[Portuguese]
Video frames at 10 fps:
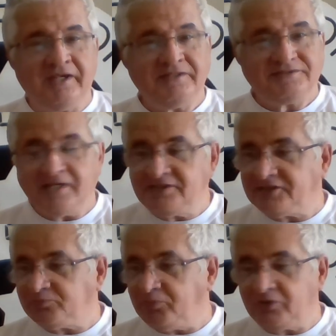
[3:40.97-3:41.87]

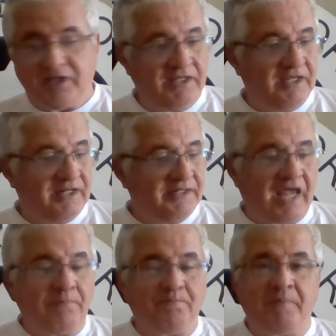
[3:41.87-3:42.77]
Sensa porque
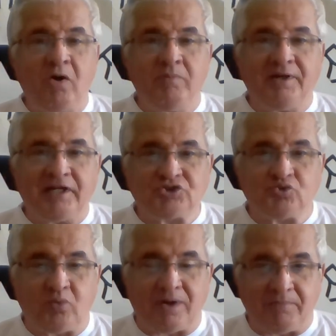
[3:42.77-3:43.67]
na palma da
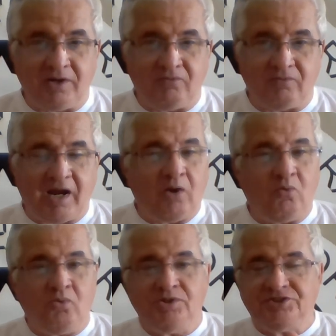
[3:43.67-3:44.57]
sua mão,
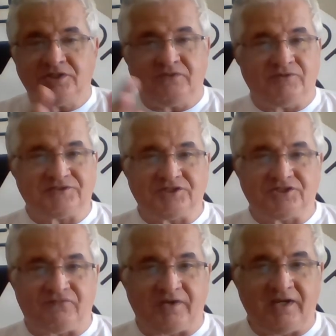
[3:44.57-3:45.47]
aonde que você
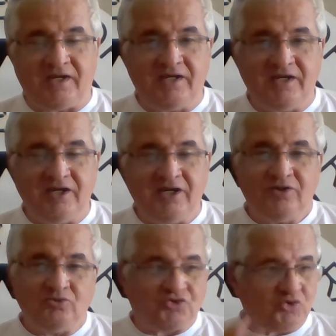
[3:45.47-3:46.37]
estiver,
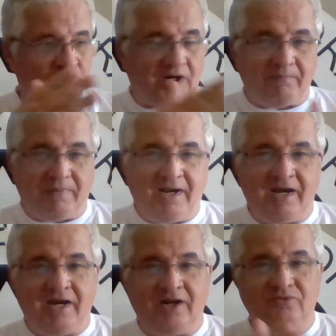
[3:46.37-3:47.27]
no seu
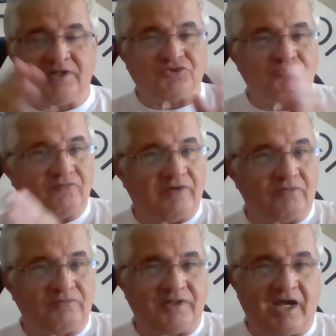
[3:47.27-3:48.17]
trabalho, na sua
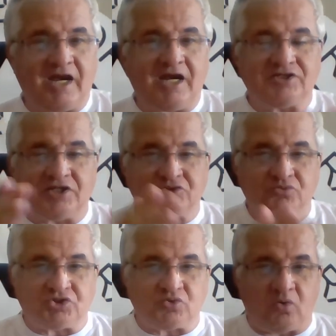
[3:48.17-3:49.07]
faculdade, na
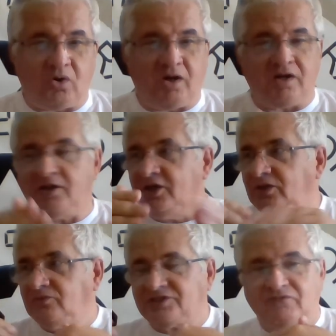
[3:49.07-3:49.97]
sua escola,
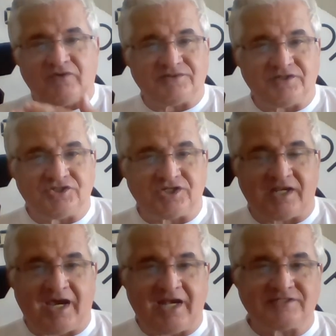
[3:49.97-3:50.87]
nos afazer de
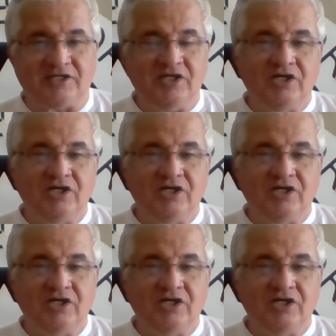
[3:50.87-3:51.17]
casa,